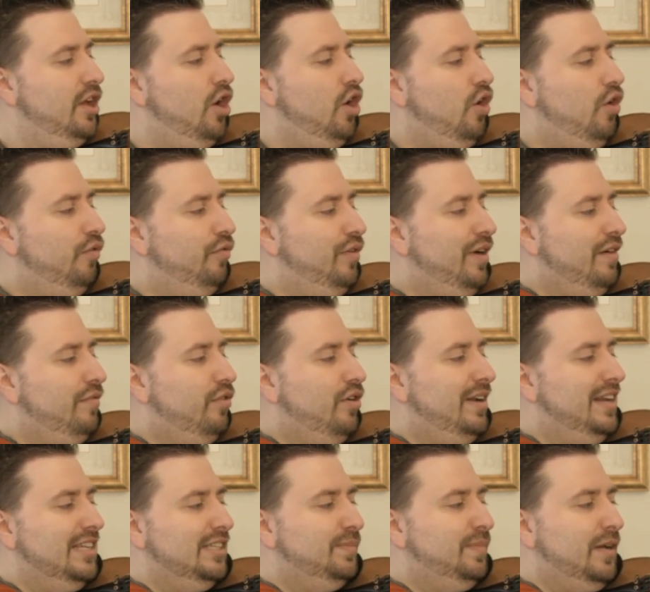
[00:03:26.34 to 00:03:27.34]
On veut
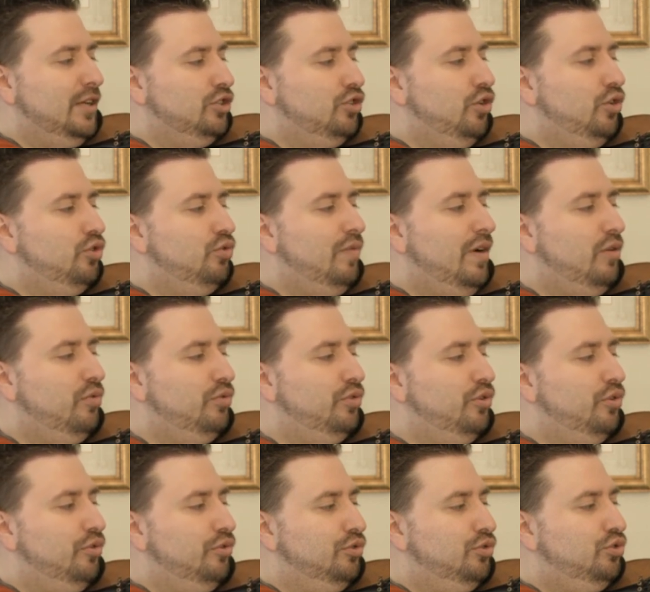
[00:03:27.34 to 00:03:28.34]
avoir l'espace d'un doigt ou
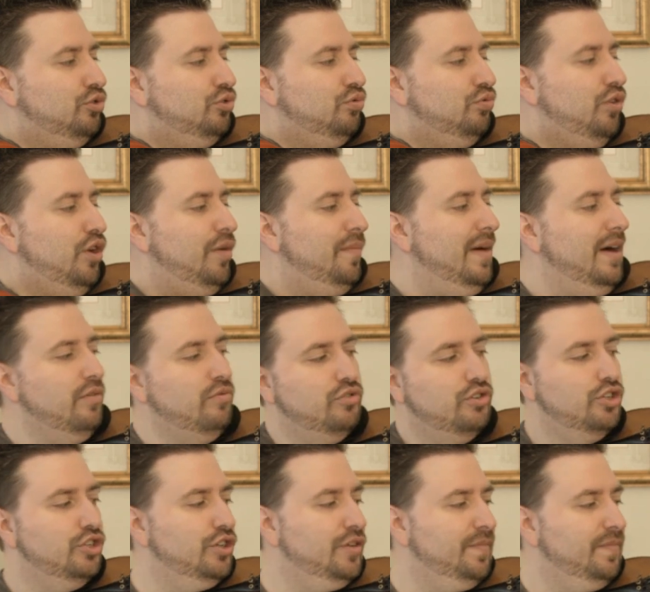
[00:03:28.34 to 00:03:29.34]
deux sous le
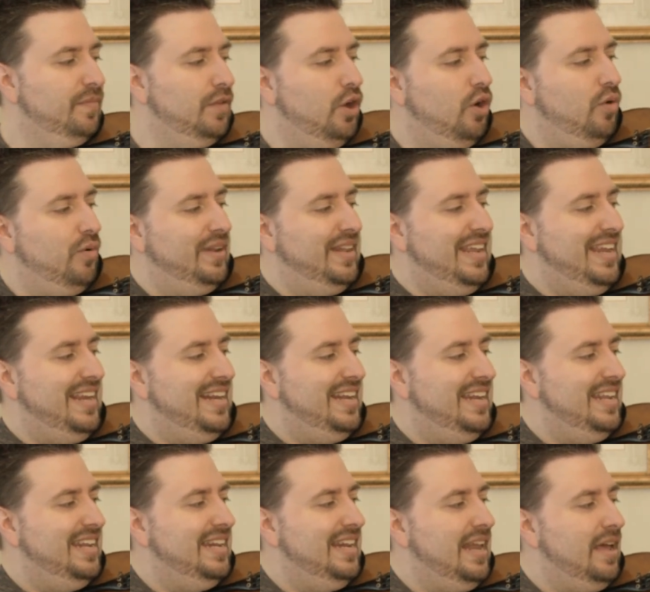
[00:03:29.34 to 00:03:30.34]
manche. On
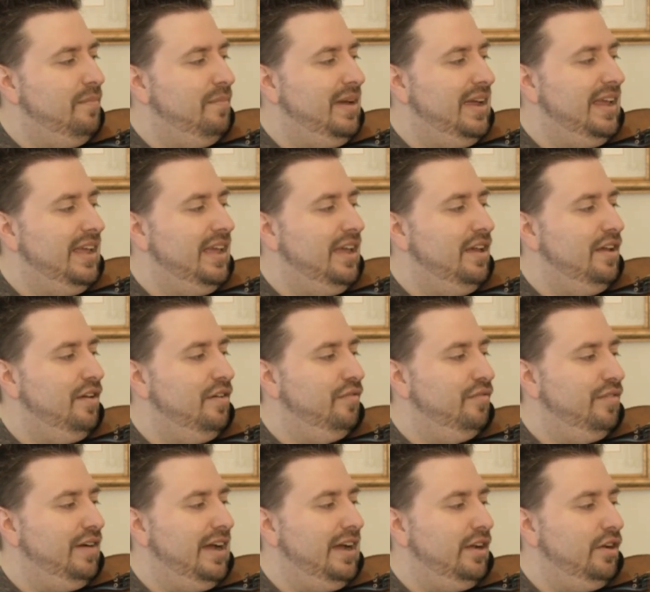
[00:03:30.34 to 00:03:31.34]
incline la main
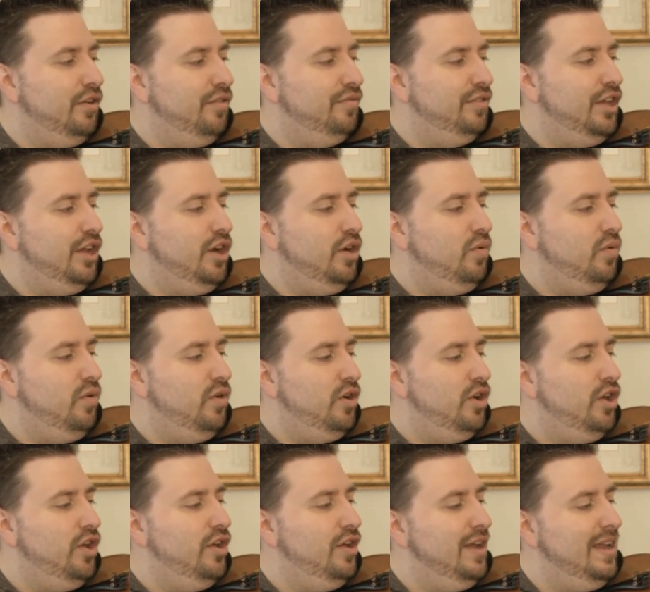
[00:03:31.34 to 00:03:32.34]
vers le violon
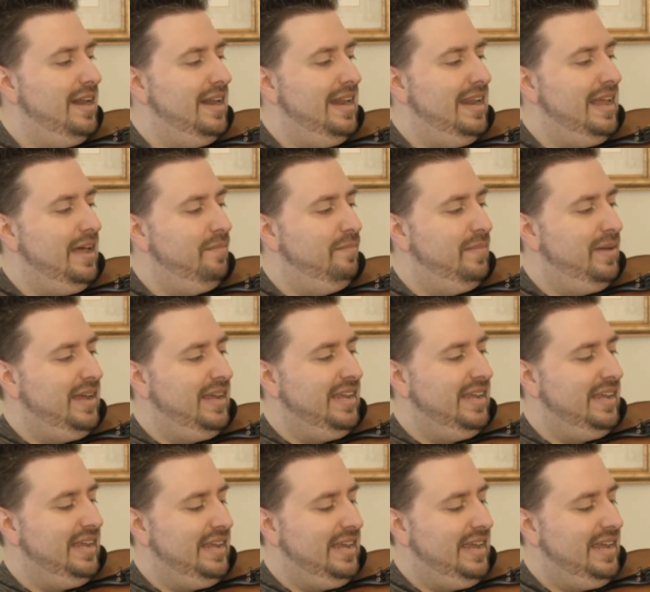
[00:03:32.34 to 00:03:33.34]
la main
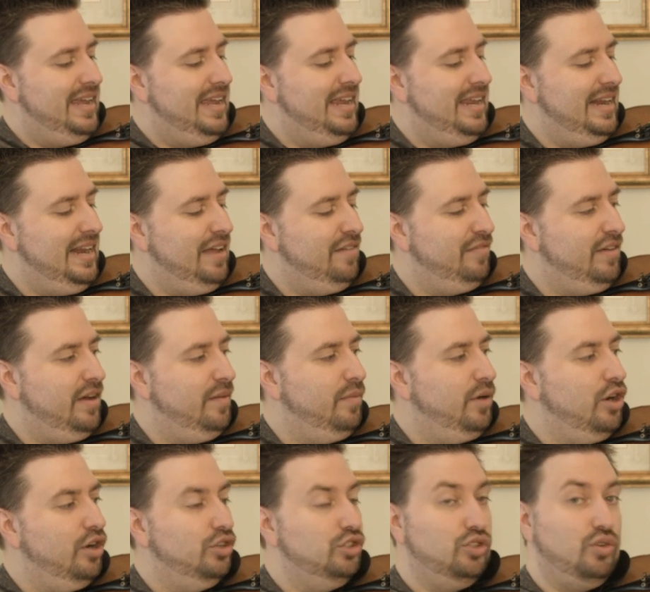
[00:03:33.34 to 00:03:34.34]
et
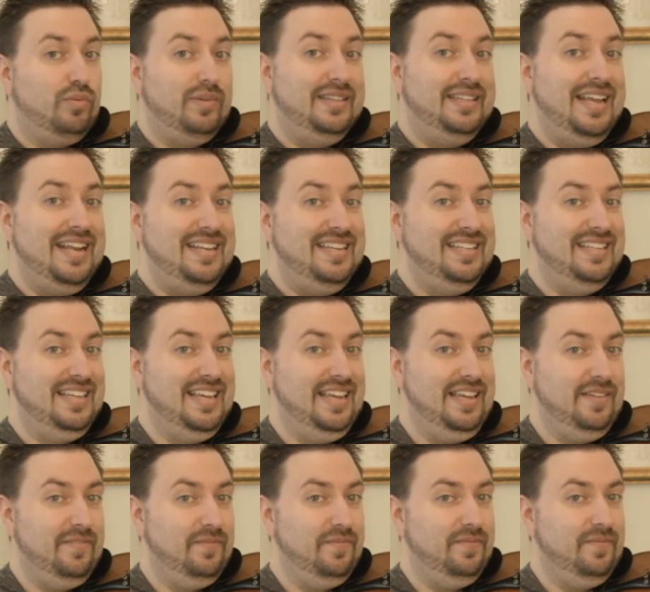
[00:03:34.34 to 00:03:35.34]
l'avant-bras sont
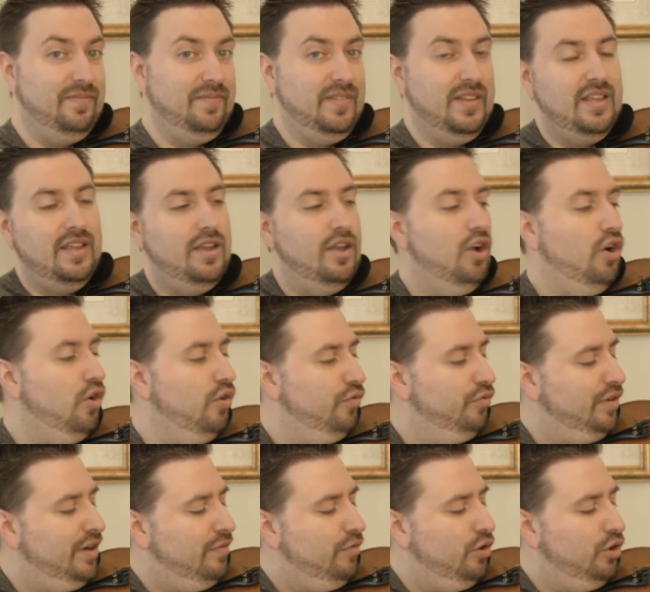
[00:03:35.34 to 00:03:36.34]
alignés. On
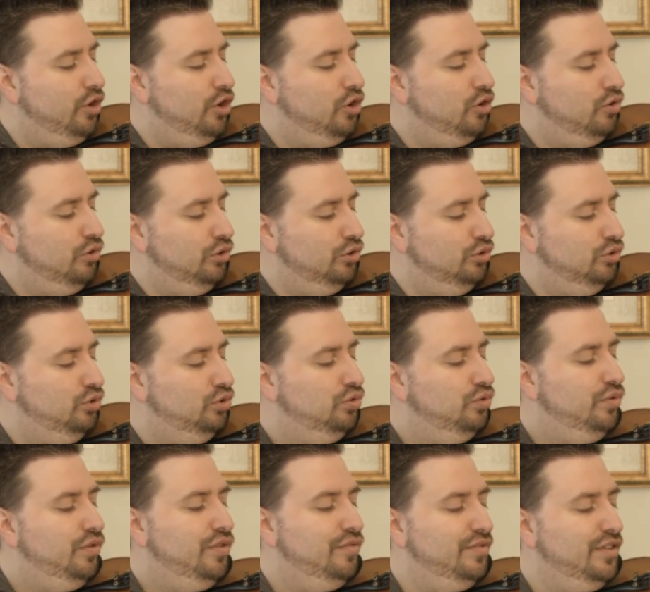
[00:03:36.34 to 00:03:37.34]
veut avoir le coude
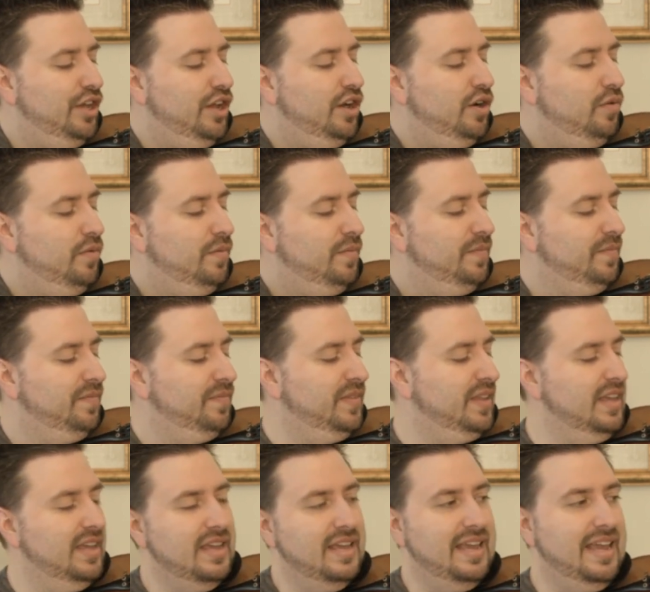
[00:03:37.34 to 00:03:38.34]
sous le violon.
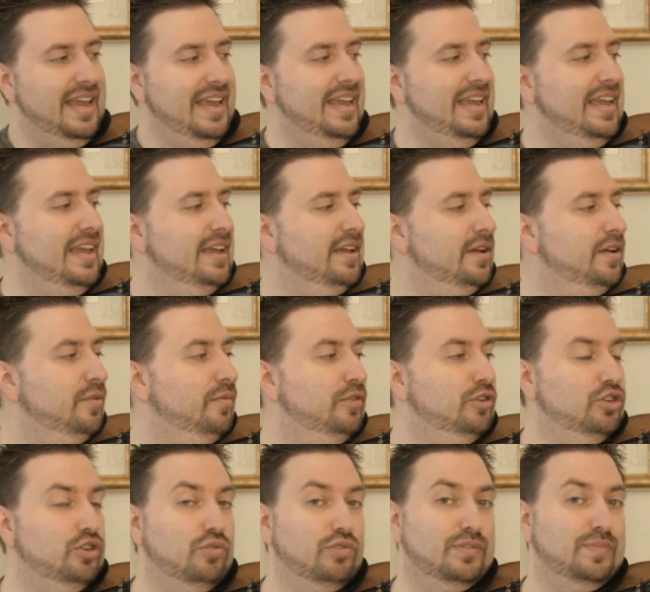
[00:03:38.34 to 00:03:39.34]
Et,
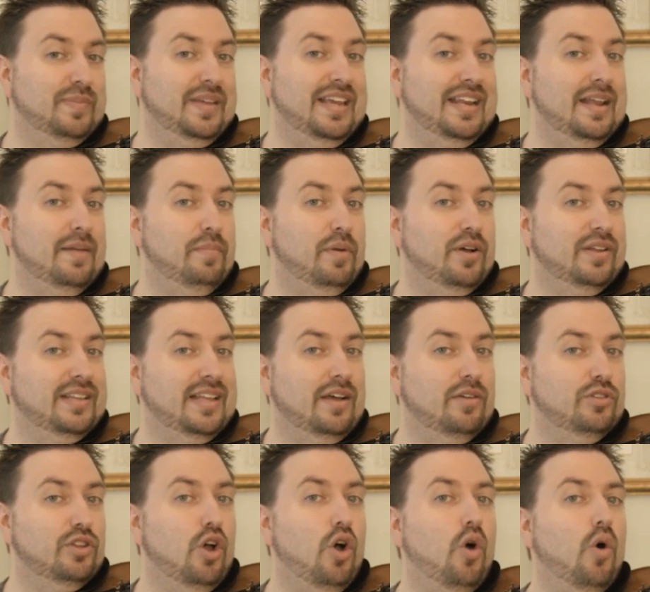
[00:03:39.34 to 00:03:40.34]
chose bien
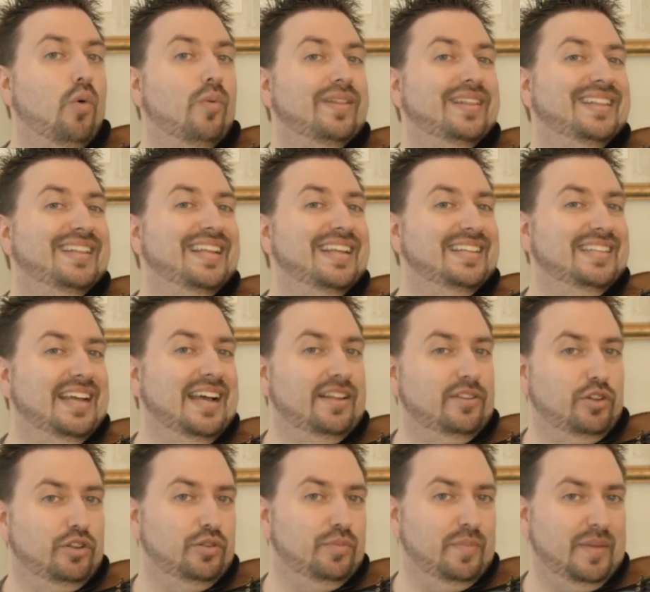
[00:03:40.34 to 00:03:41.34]
importante, on
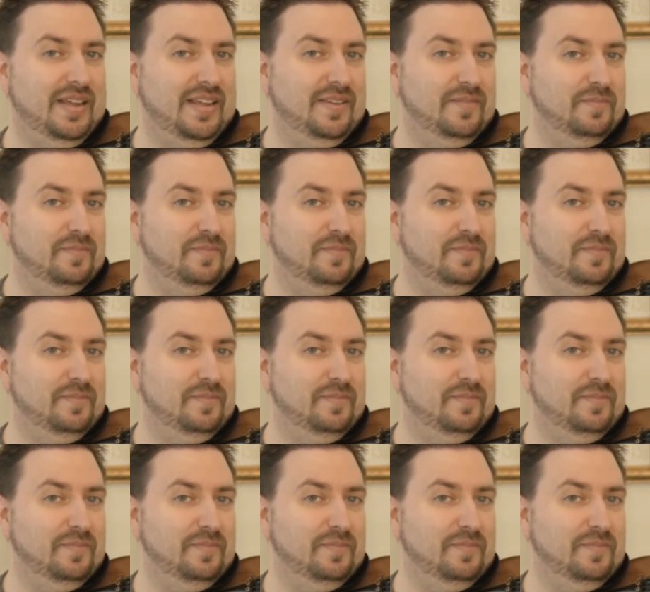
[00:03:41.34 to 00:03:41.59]
détend notre main.